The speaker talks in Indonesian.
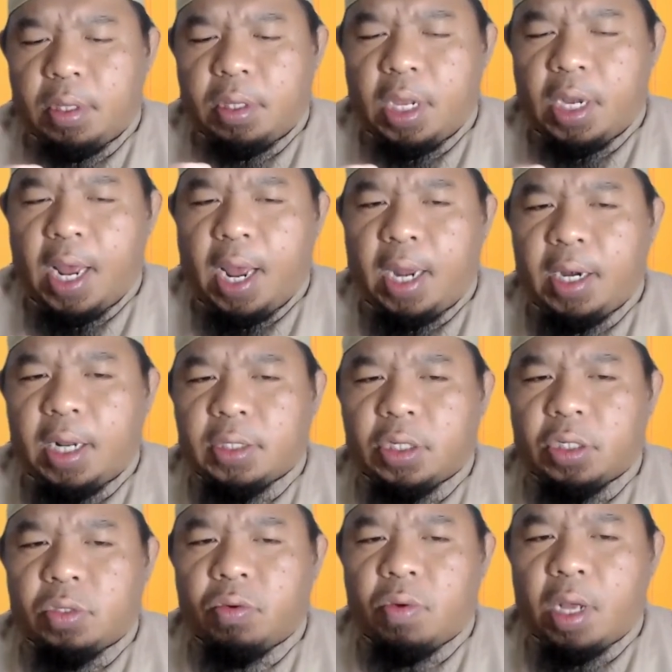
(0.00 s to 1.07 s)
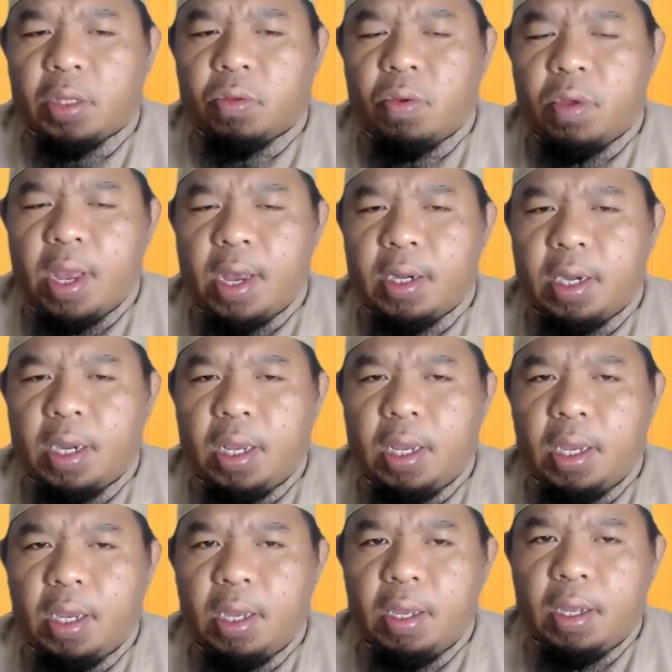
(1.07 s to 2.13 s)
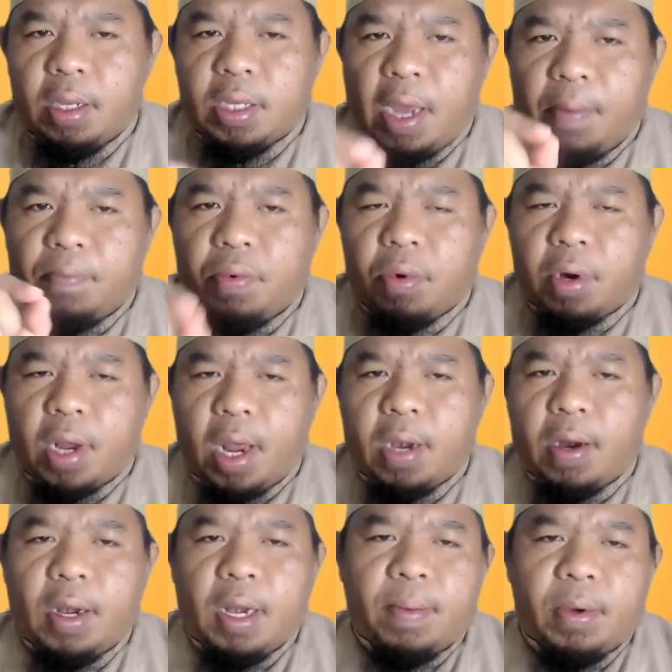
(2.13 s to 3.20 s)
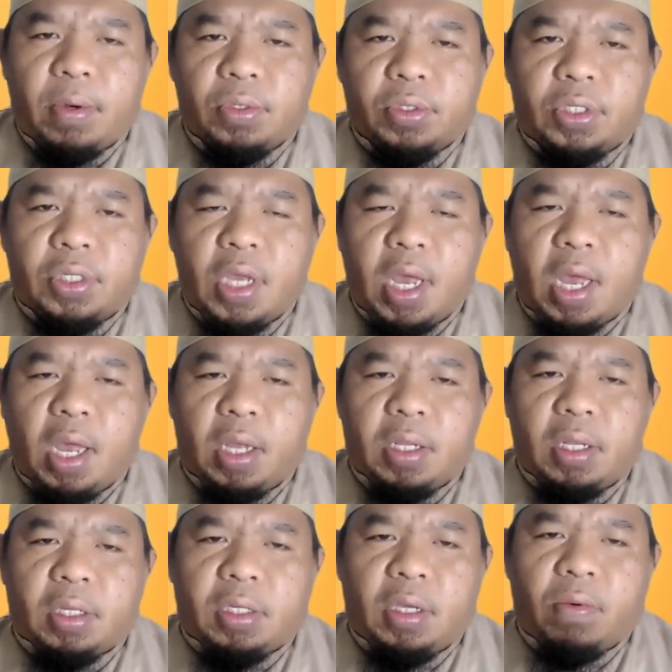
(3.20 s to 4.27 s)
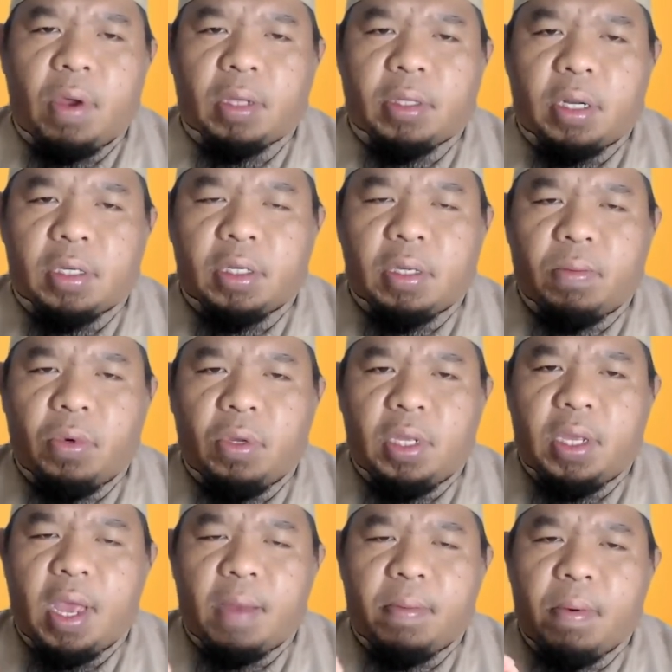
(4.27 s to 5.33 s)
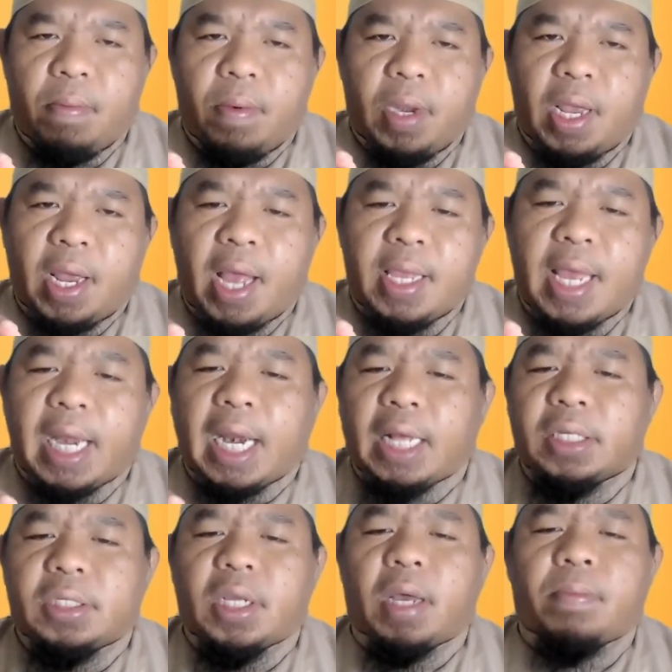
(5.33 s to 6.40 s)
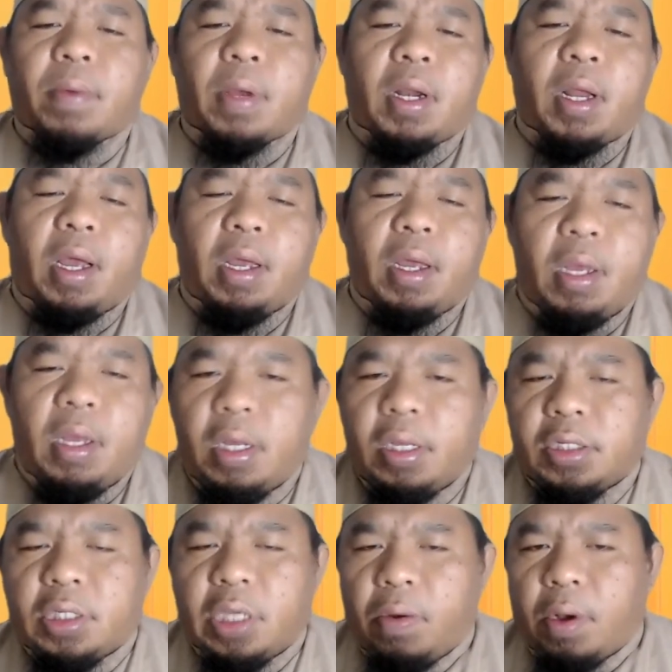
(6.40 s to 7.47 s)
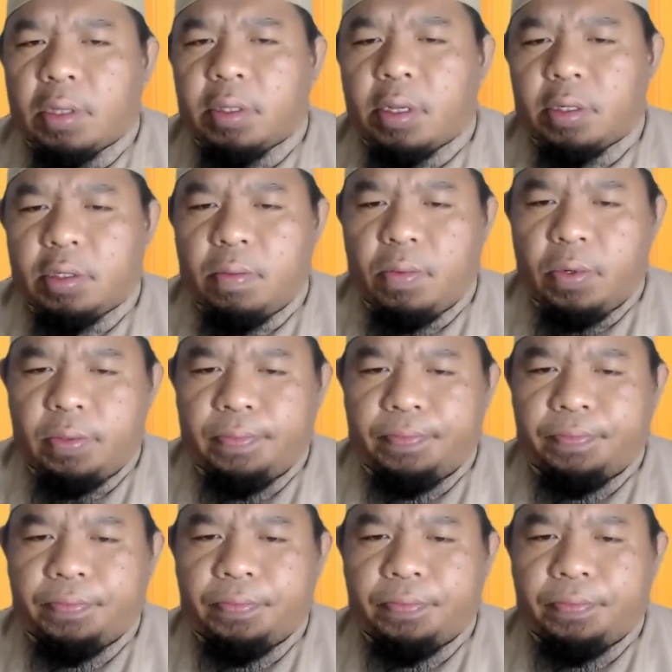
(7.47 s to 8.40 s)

tidak ada sesuatu yang dicampurkan oleh manusia di siwak tersebut yang memberikannya rasa pada siwak tersebut.